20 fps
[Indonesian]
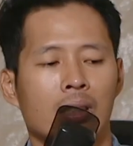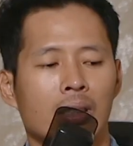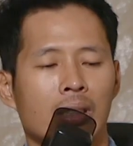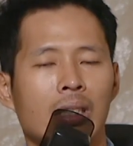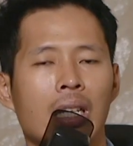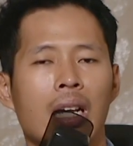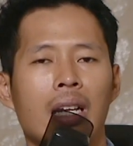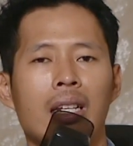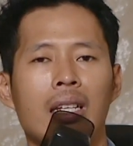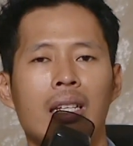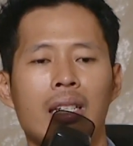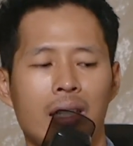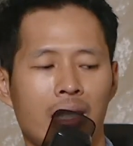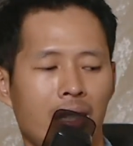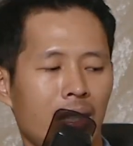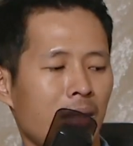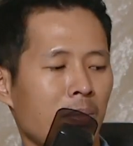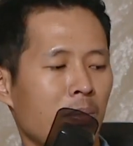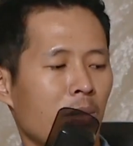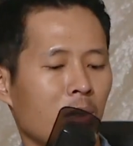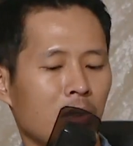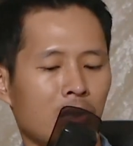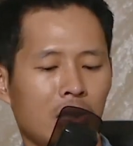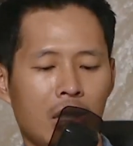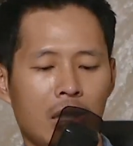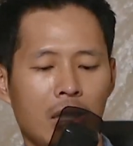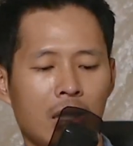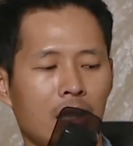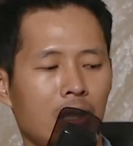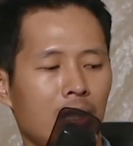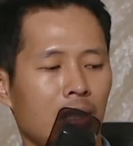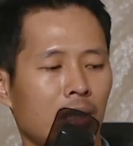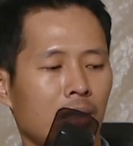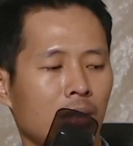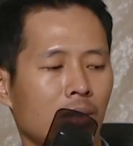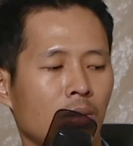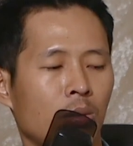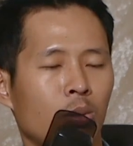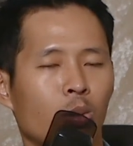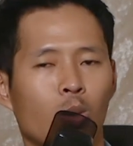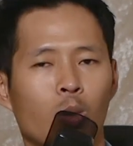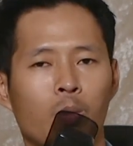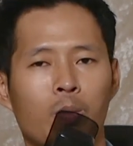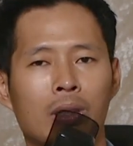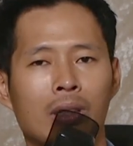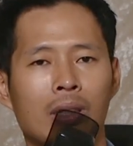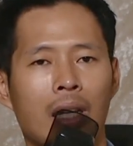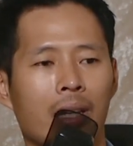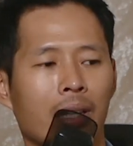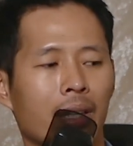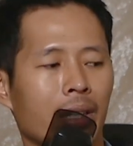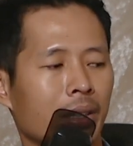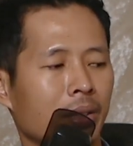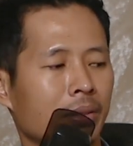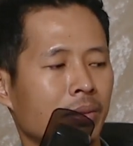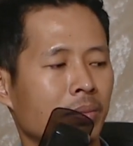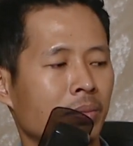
Jadi ini boxnya cukup besar ya.